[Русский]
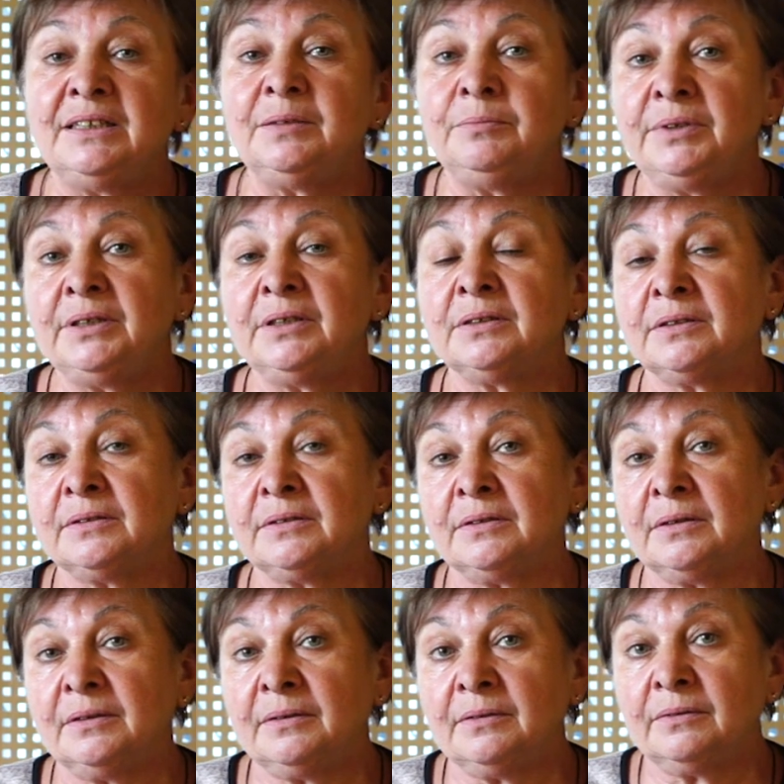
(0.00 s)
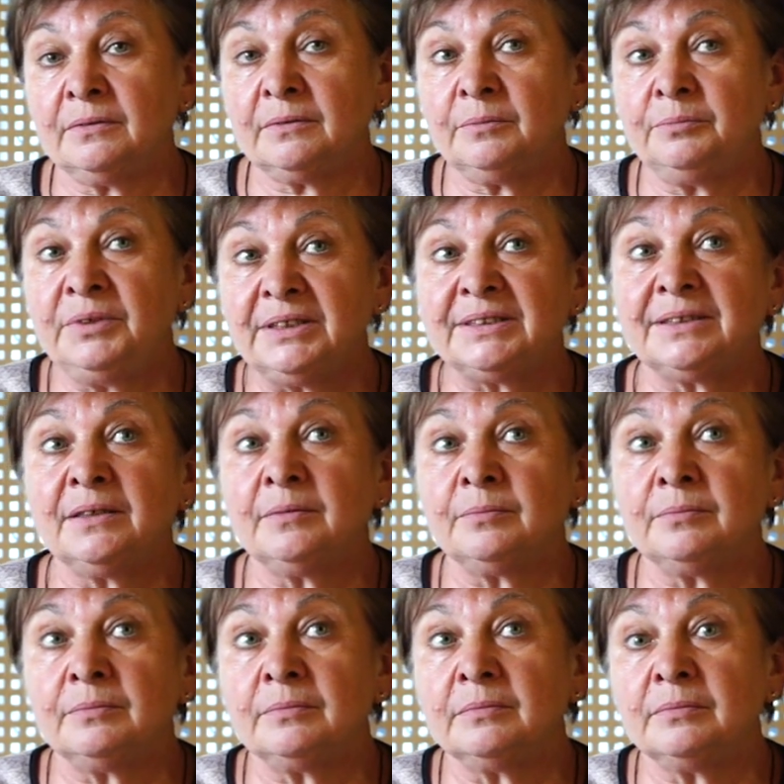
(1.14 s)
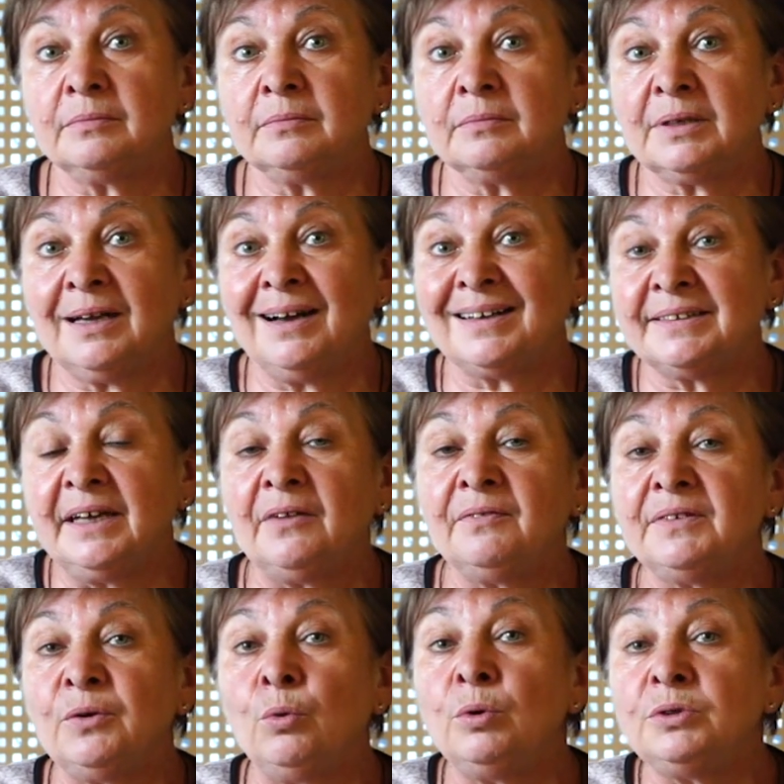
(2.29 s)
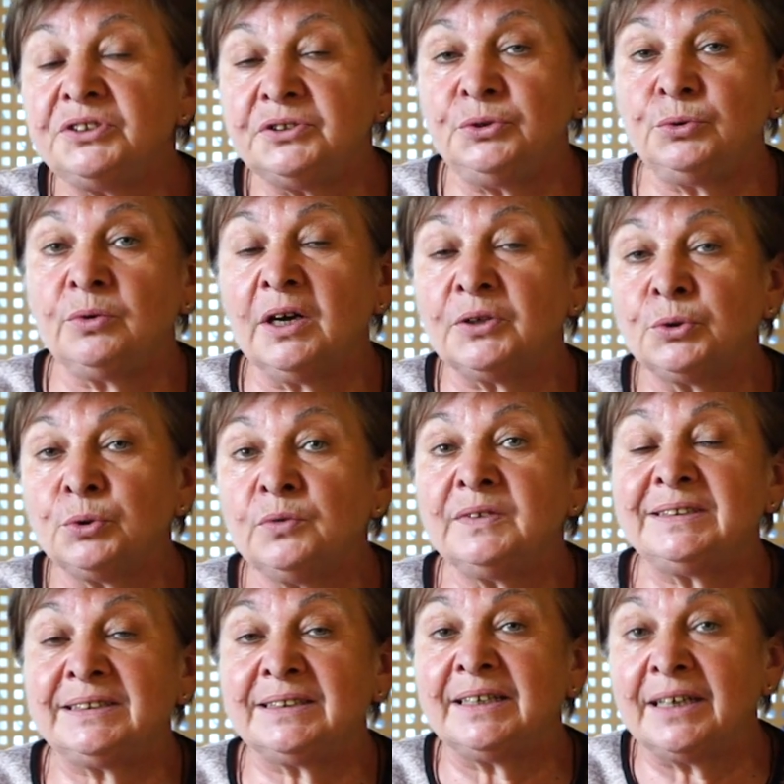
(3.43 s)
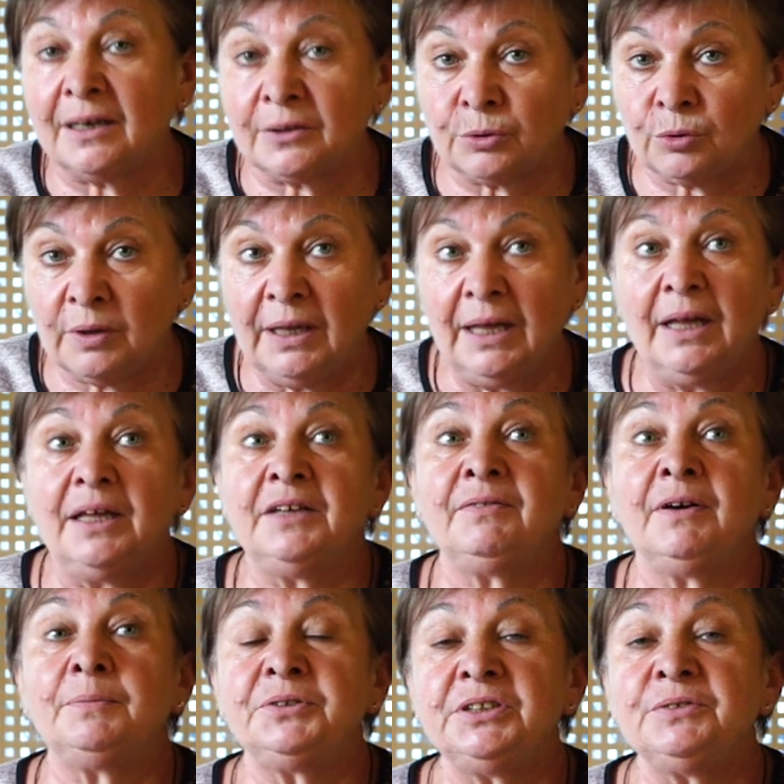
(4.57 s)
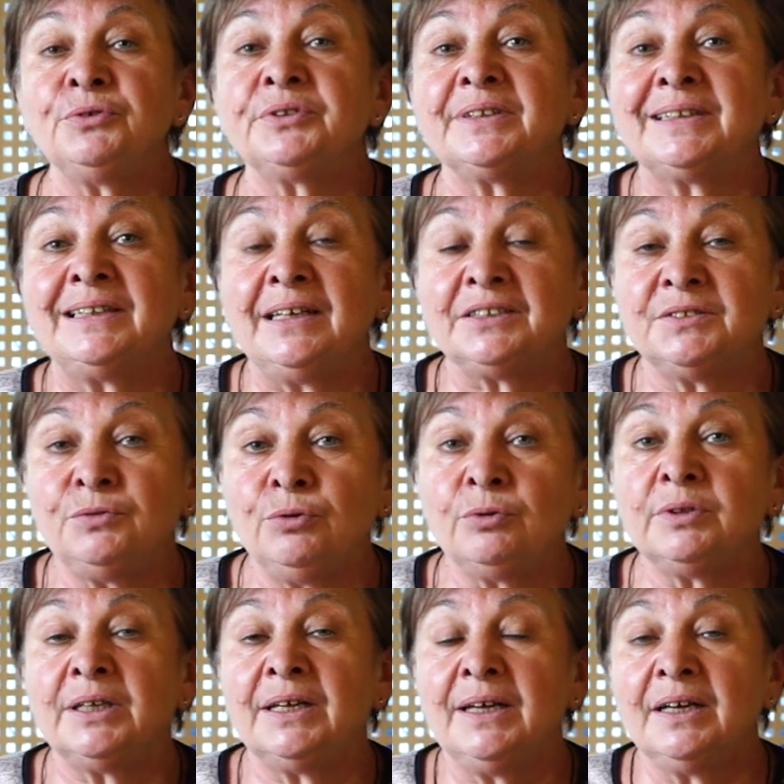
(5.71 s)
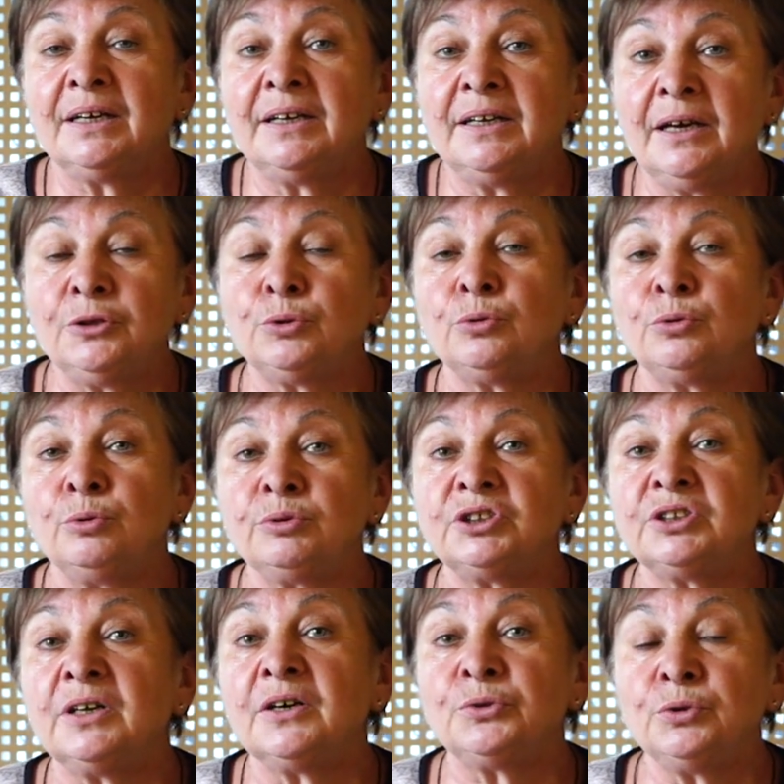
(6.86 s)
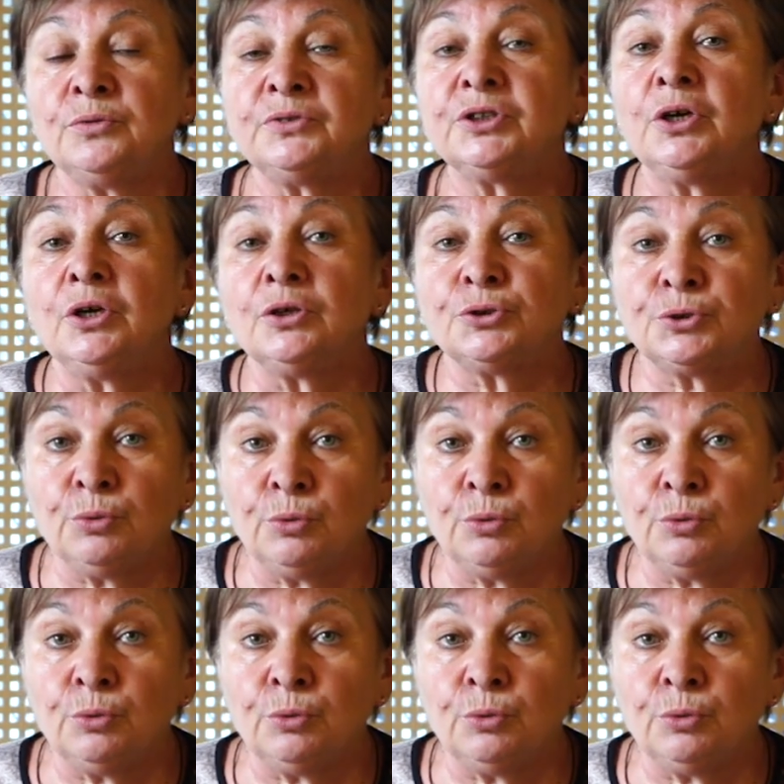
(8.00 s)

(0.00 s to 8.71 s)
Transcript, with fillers: имеет э, место когда вы осенью готовите грядку. И вообще вот для свеклы грядку лучше готовить с